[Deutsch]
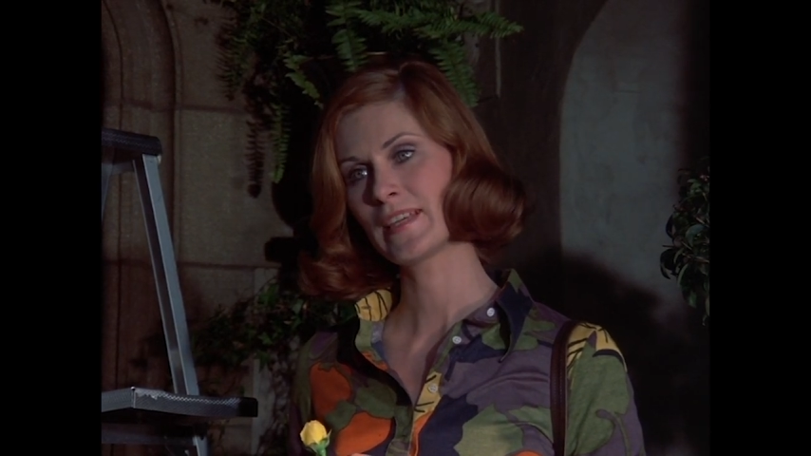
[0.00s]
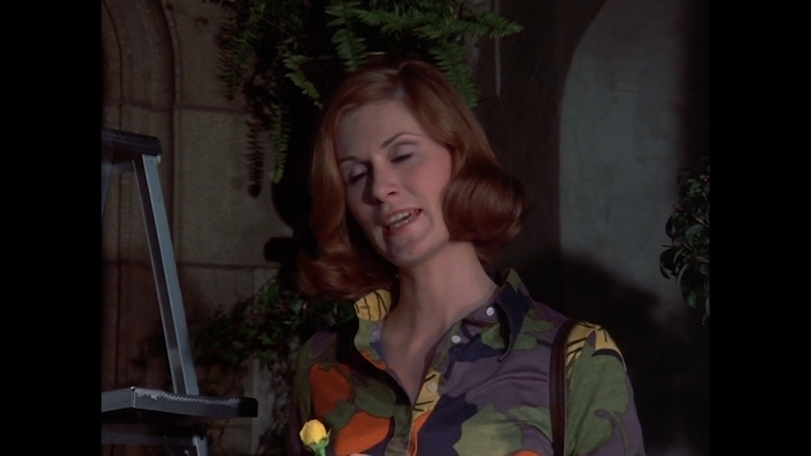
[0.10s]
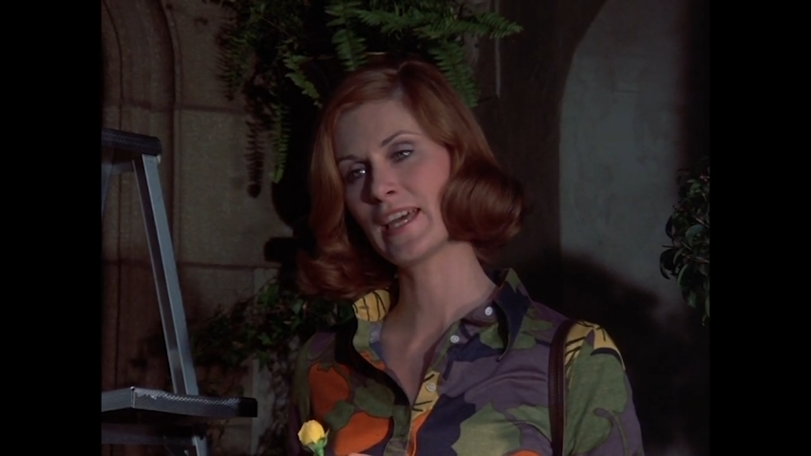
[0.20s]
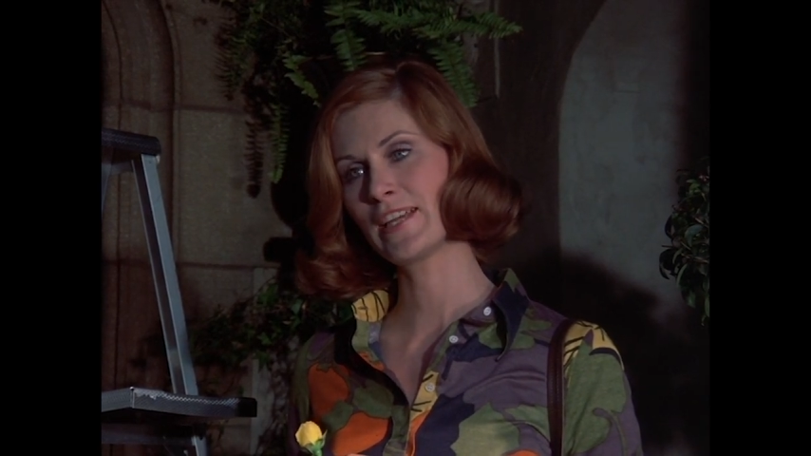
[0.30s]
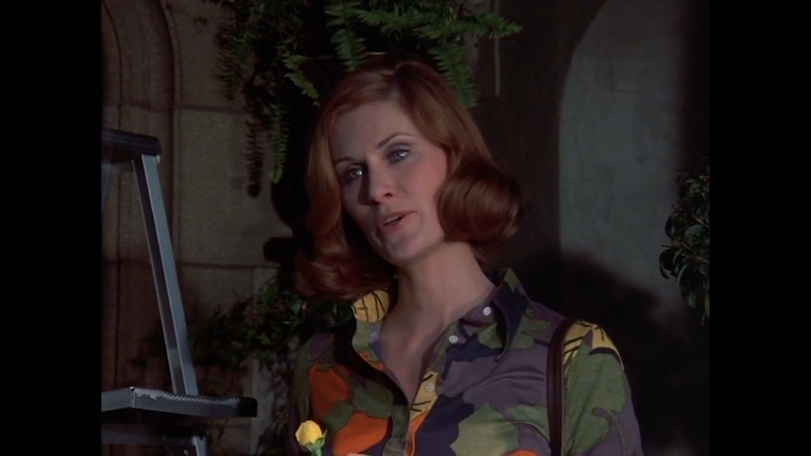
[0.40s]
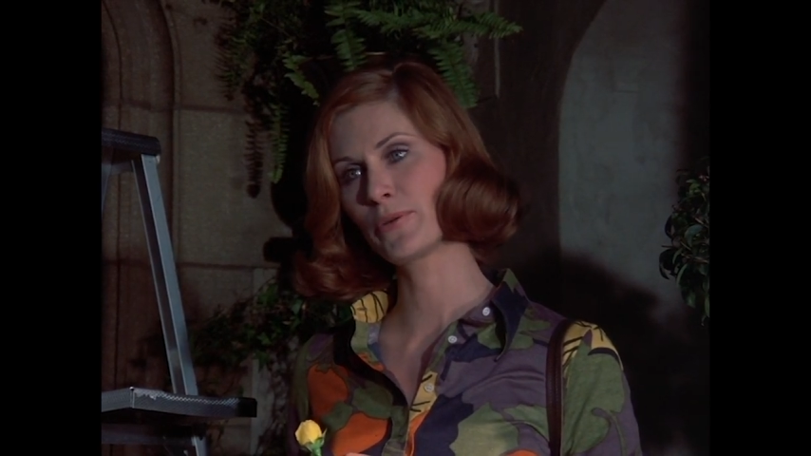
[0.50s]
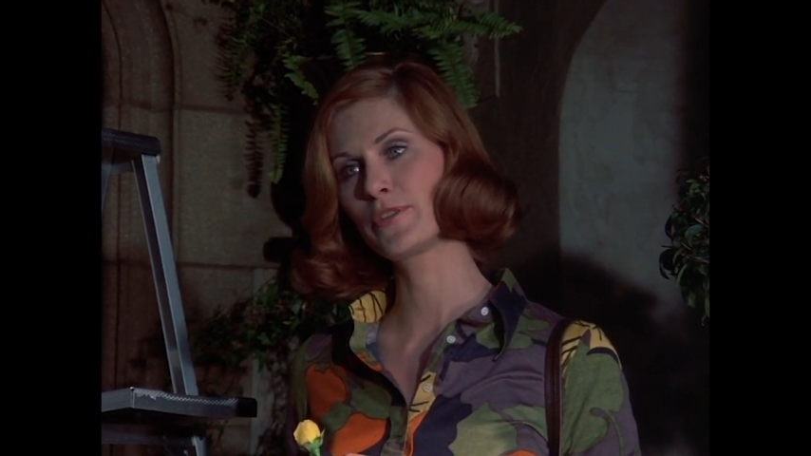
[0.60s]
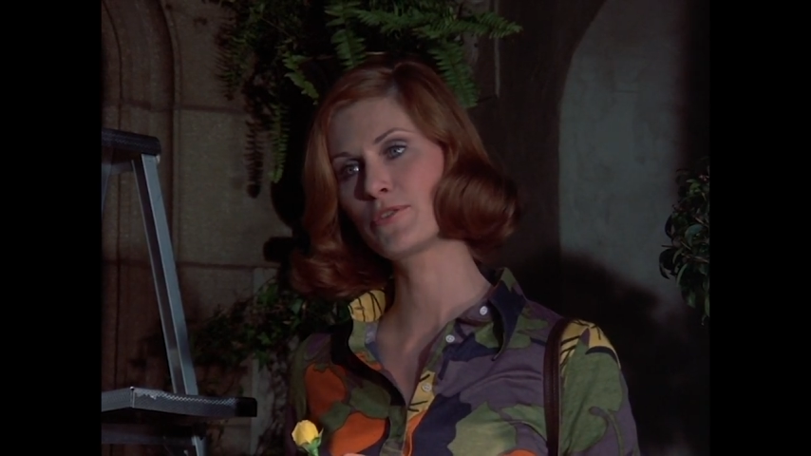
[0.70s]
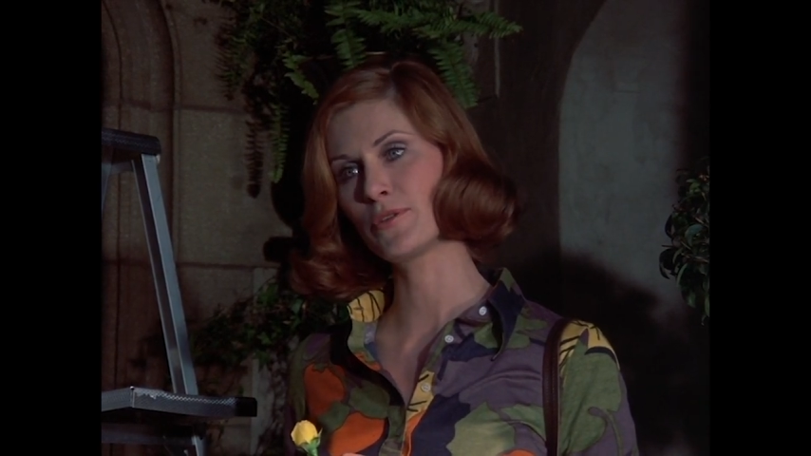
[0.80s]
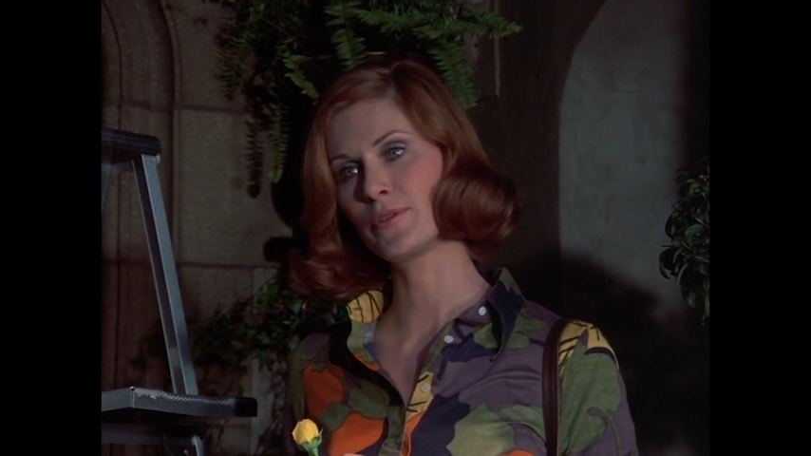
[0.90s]
Und genau
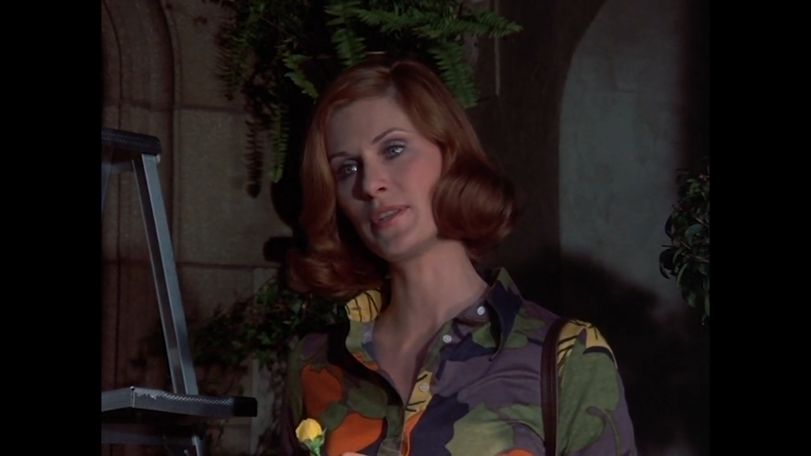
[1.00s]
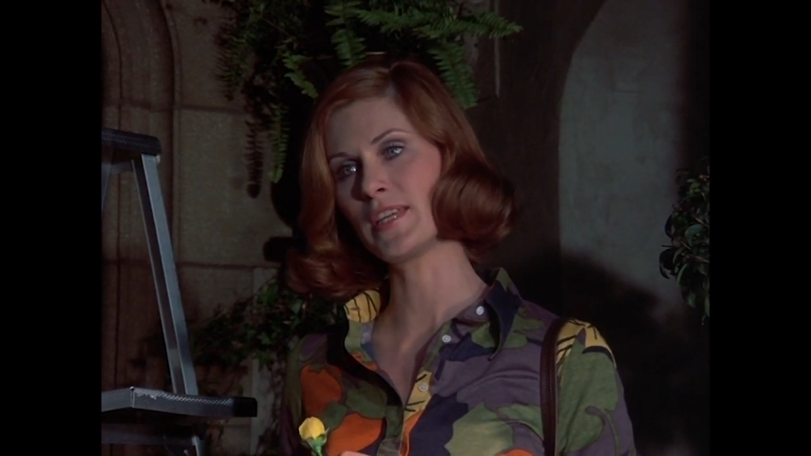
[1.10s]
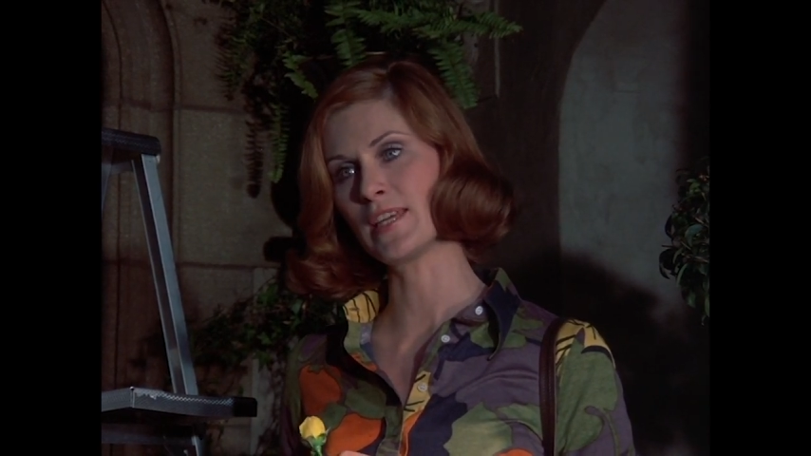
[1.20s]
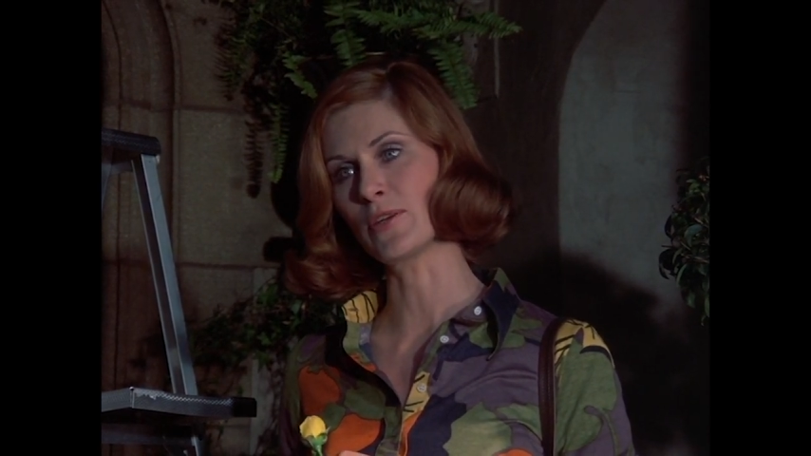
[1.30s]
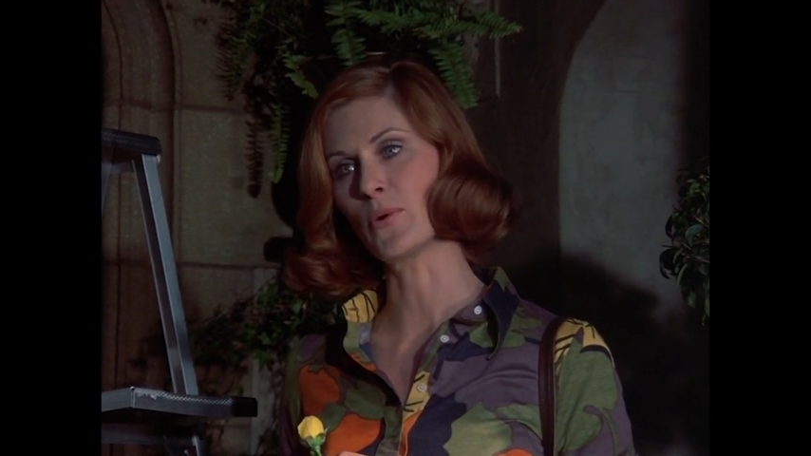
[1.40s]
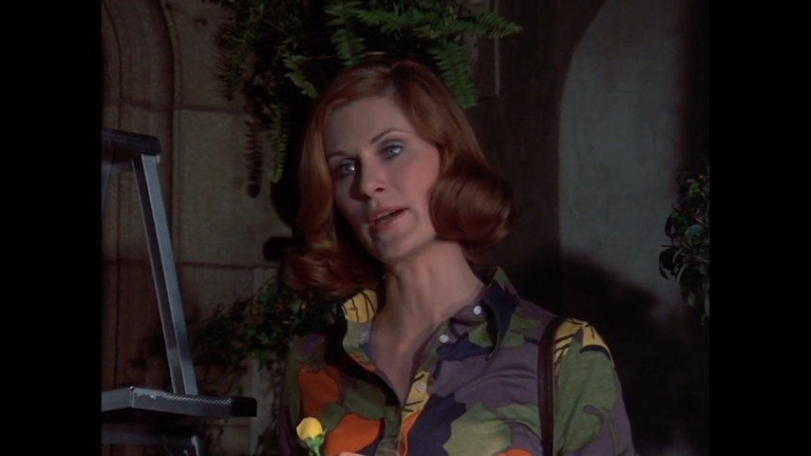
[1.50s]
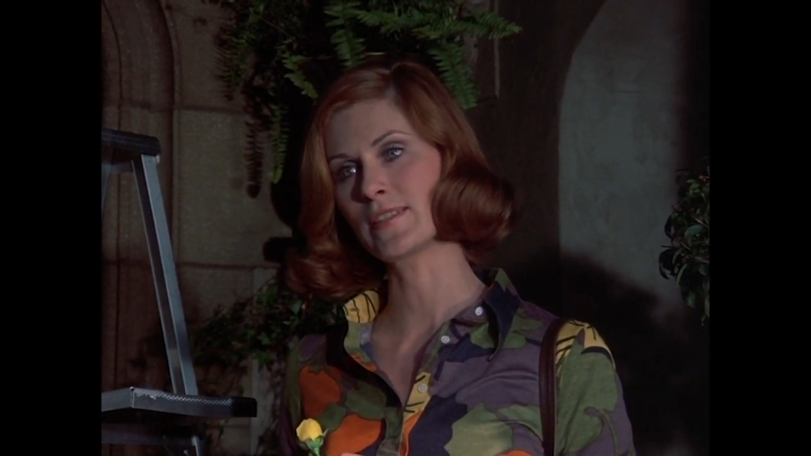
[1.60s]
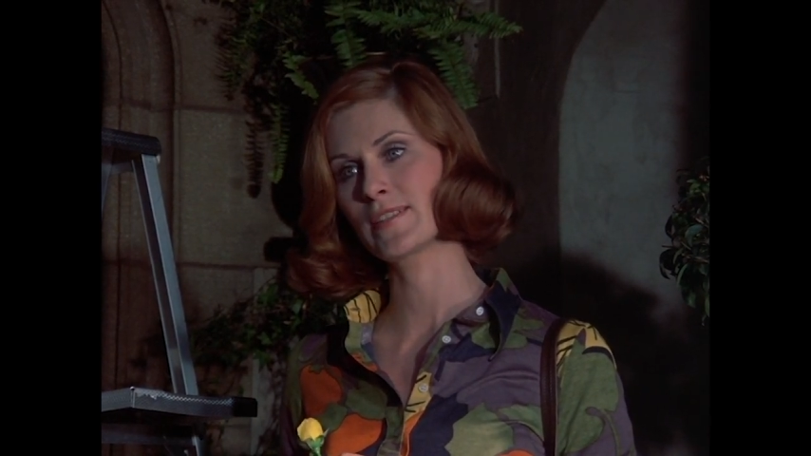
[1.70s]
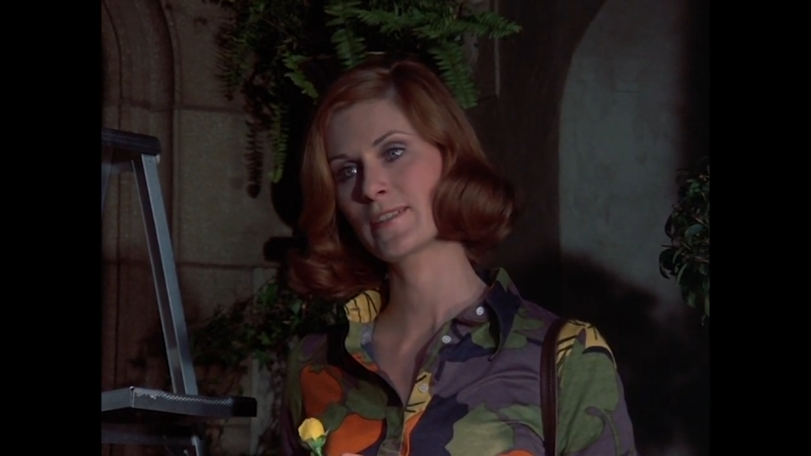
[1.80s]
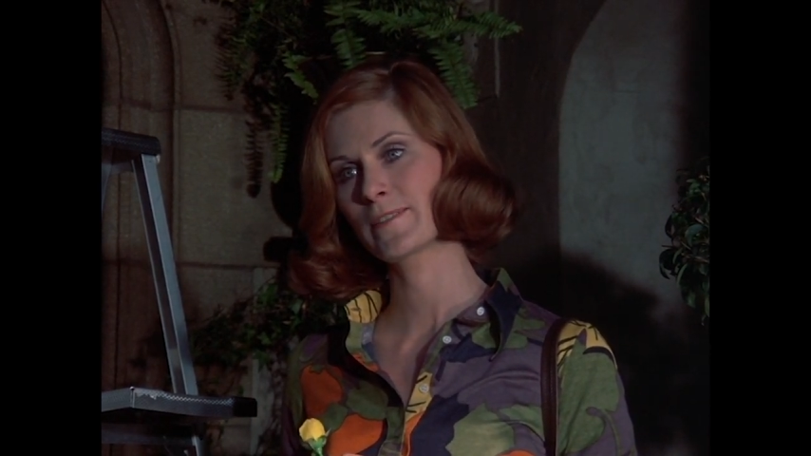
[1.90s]
das habe ich auch vor den
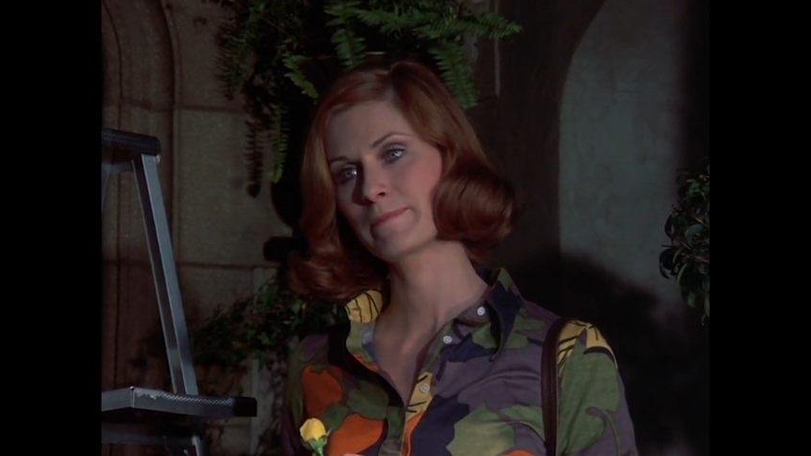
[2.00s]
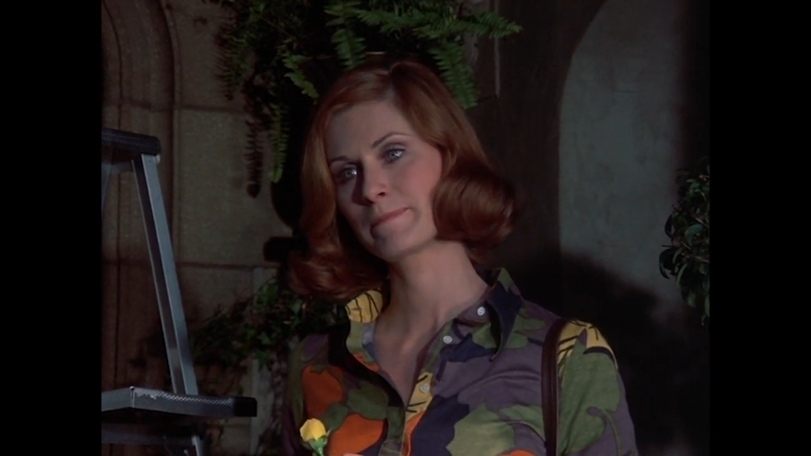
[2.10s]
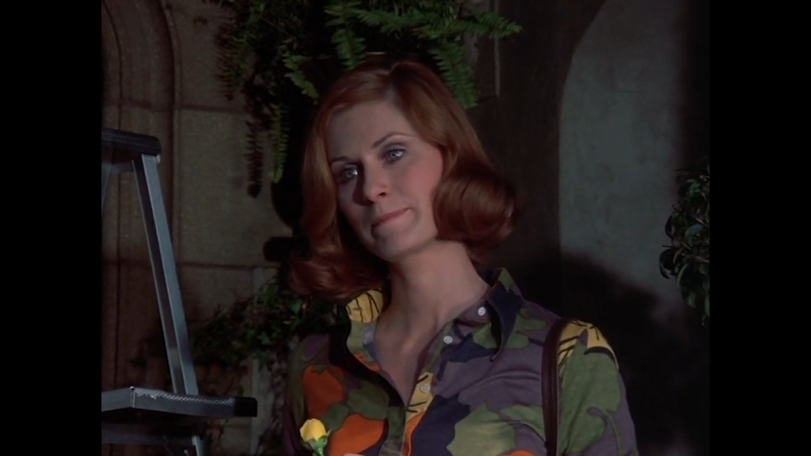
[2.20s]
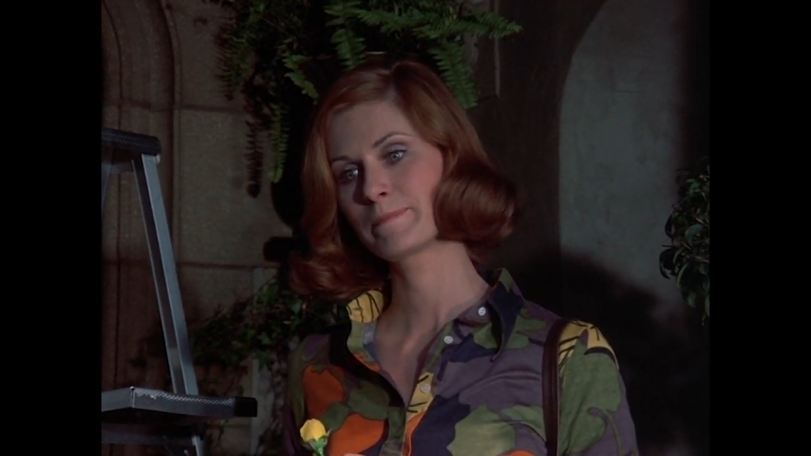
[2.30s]
Geschworenen getan.